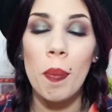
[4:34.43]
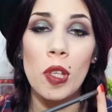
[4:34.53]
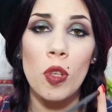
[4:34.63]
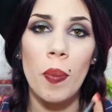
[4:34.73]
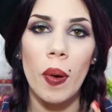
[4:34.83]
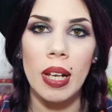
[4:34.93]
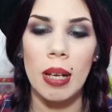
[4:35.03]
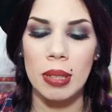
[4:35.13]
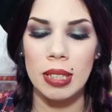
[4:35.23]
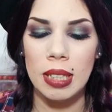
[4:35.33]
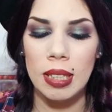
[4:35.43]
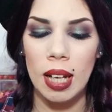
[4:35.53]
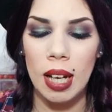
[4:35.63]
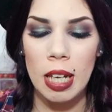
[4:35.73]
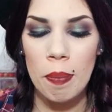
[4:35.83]
ho preso poi la
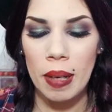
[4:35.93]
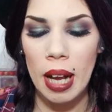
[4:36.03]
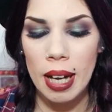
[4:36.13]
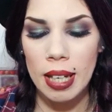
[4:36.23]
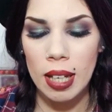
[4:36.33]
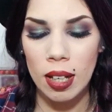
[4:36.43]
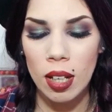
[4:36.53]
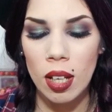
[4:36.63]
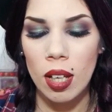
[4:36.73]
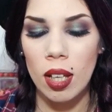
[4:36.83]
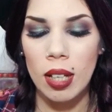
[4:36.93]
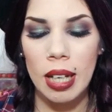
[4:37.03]
matita, la lip liner eh,